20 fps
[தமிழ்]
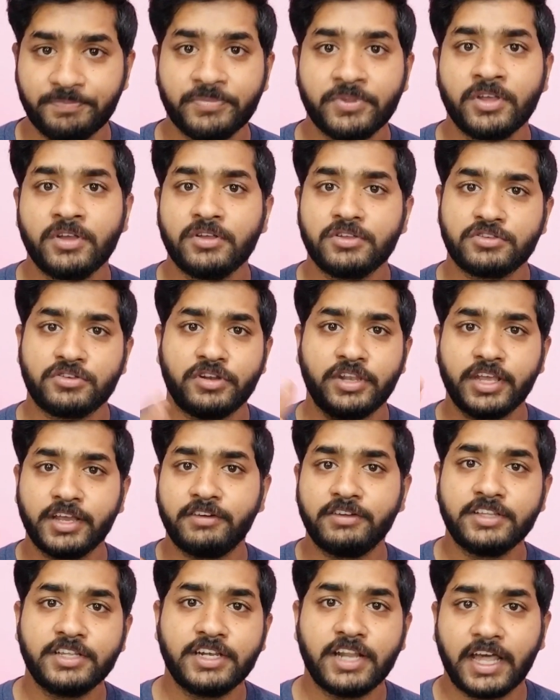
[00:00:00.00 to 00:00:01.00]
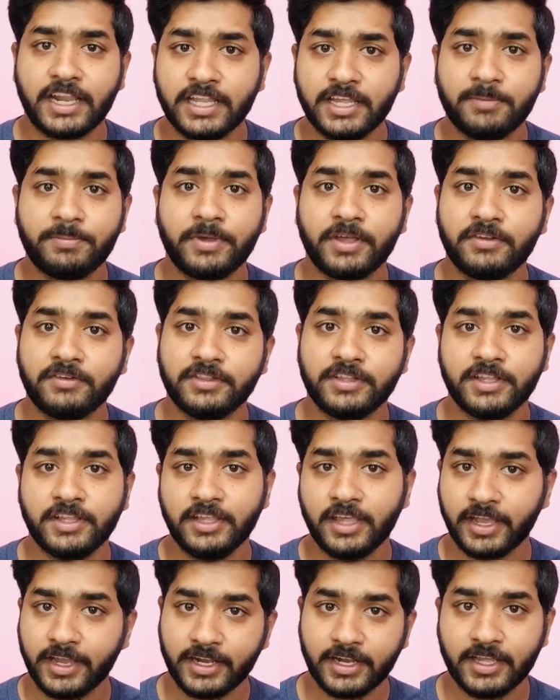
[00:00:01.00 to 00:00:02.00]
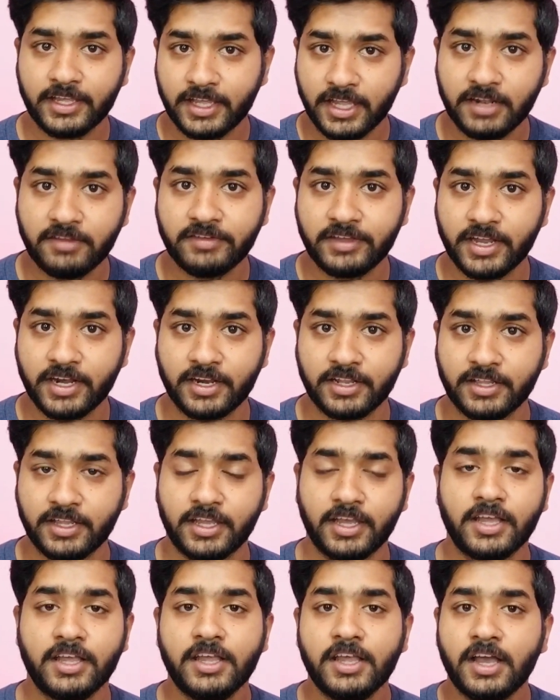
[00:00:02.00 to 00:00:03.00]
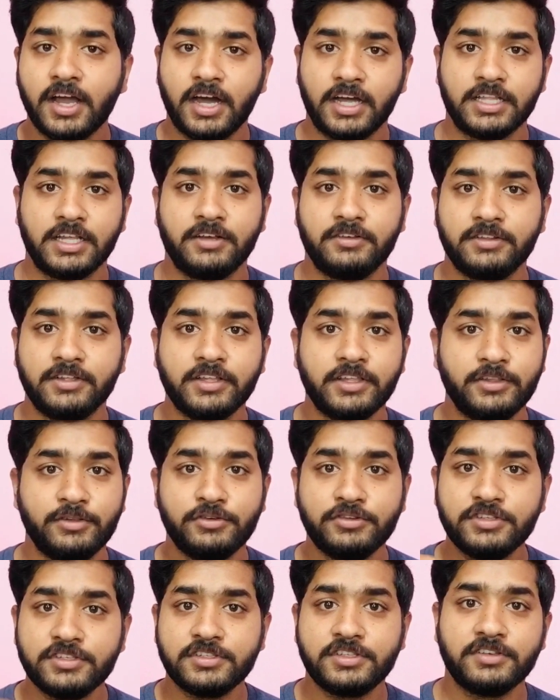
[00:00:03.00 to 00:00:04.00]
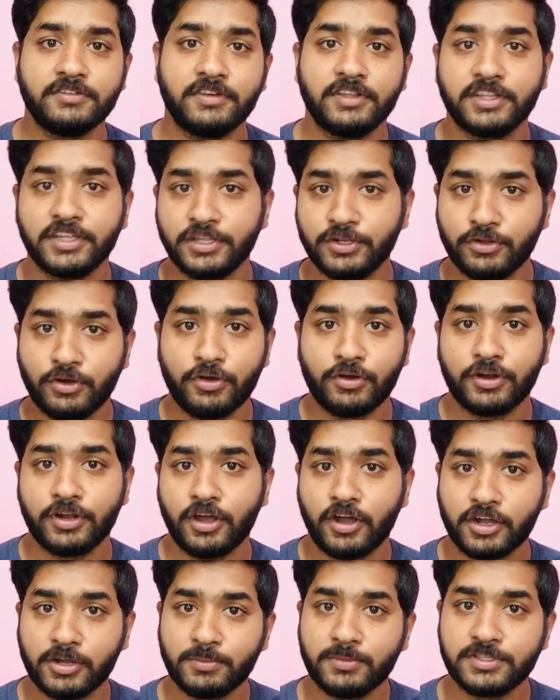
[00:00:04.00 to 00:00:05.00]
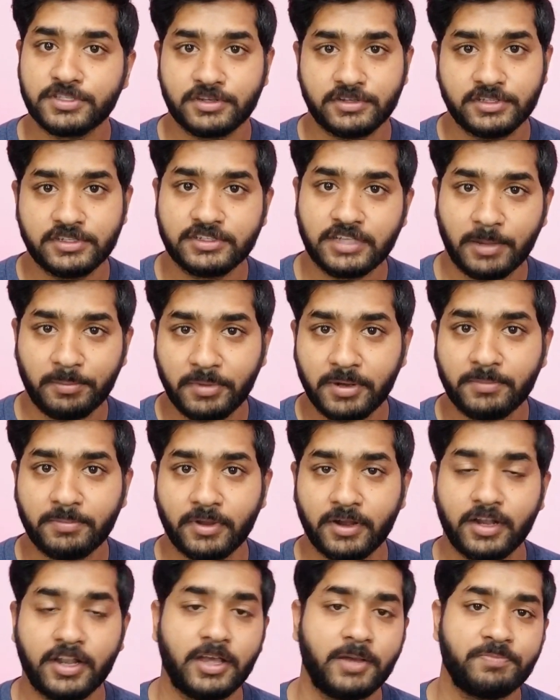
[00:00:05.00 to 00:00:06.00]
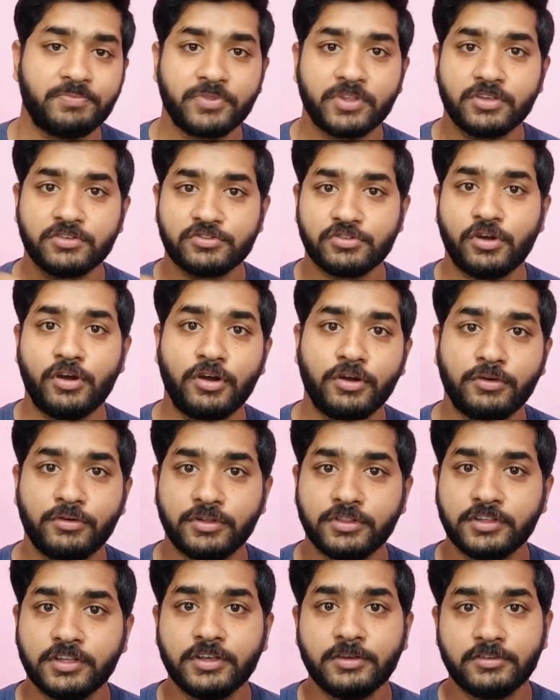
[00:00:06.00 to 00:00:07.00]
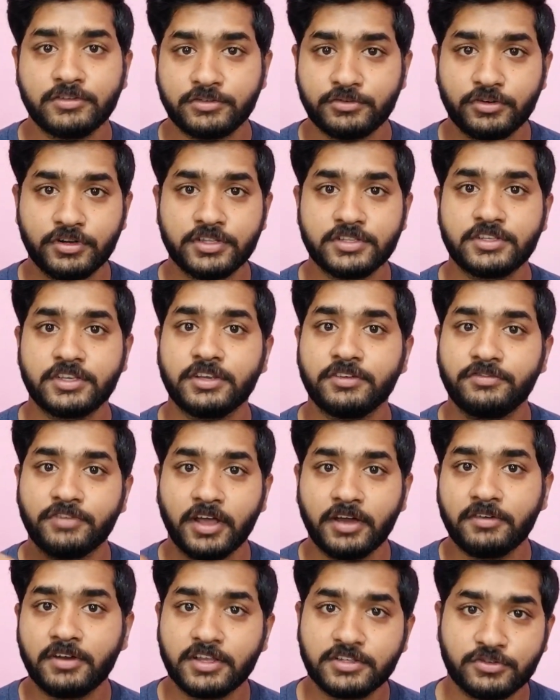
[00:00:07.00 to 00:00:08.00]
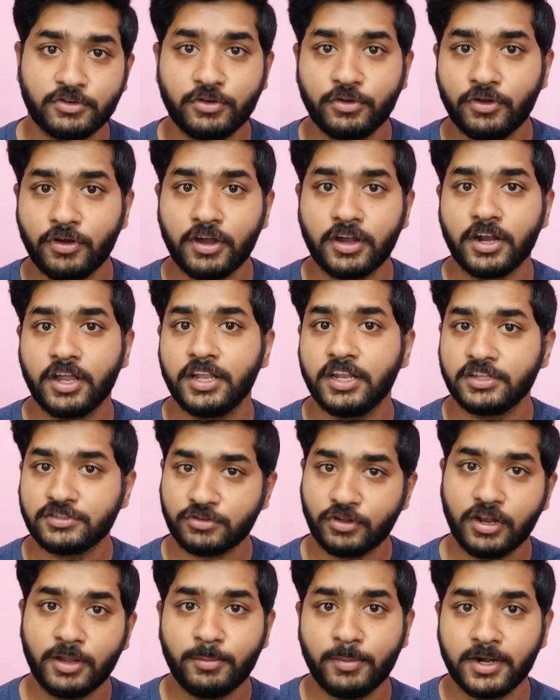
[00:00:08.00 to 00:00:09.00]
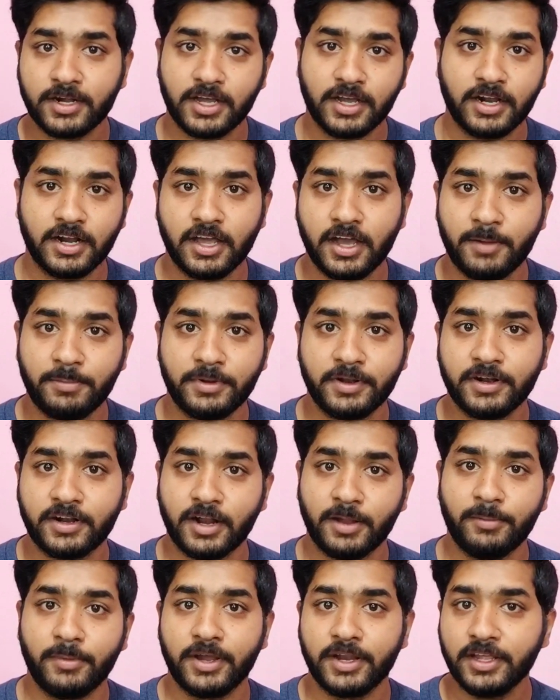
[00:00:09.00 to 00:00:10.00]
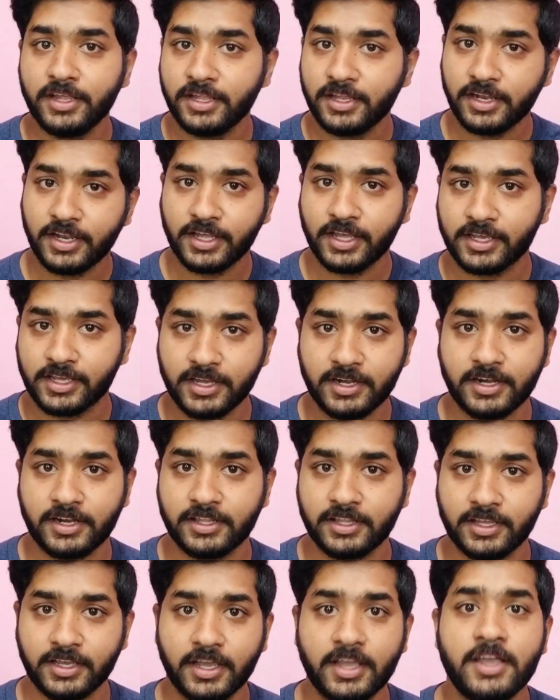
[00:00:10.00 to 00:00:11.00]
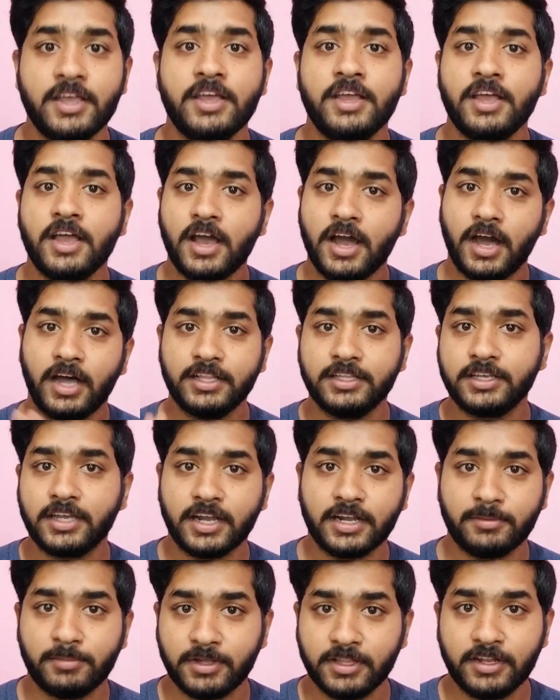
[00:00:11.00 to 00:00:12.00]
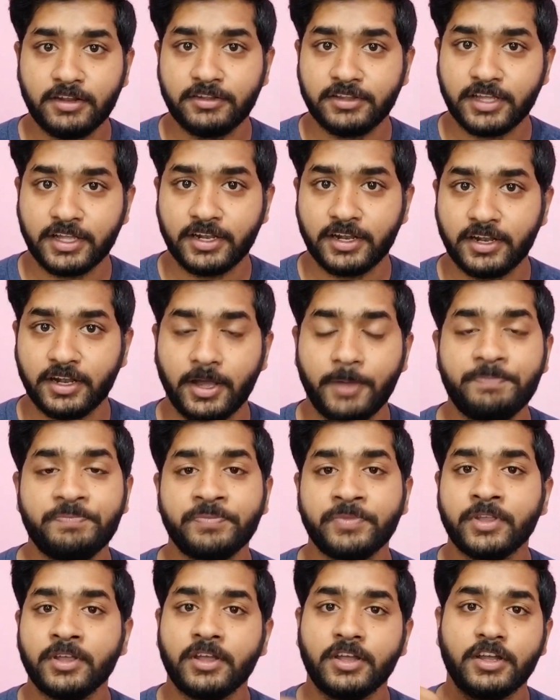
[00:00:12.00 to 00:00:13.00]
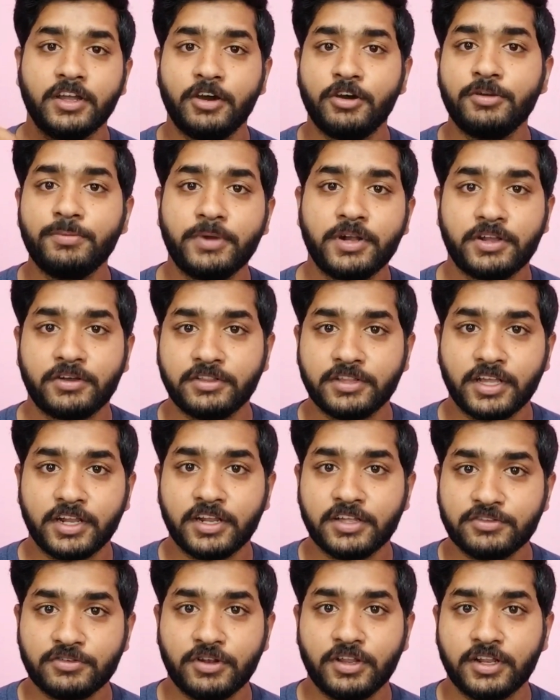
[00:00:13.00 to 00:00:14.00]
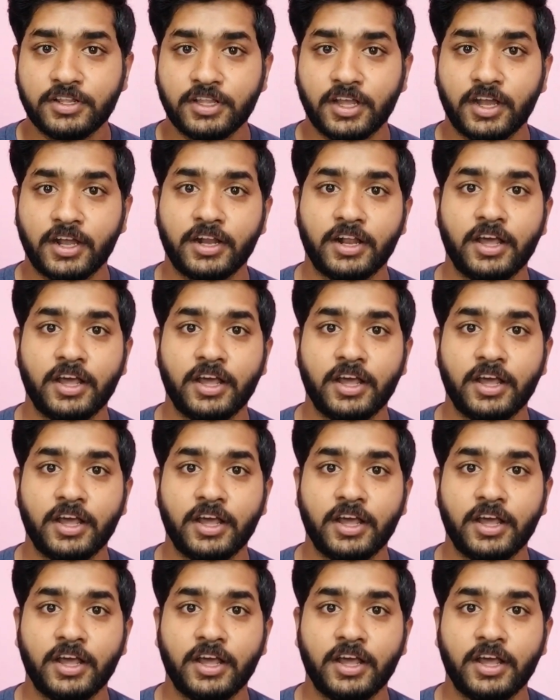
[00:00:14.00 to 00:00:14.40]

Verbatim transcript: ஸோ நீங்கள் வந்து நிறைய பேர் வந்து என்கிட்ட கேள்வி கேட்டிருந்தீங்க அதாவது யூஜிசி வந்து இன்னும் அவங்க டாக்குமெண்ட்ஸை வந்து சப்மிட் பண்ணல ஸோ அவங்க வந்து ஸ்டூடெண்ட்ஸ்க்கு ஃபேவராக சொல்லுவாங்களா இல்லை சொல்ல மாட்டாங்களா அப்படின்ற மாதிரி நீங்கள் கேட்டிருந்தீங்க அதுக்கான பதில் வந்து என்னென்னா கவர்மெண்ட் வந்து என்ன சொல்லியிருந்தாங்கன்னா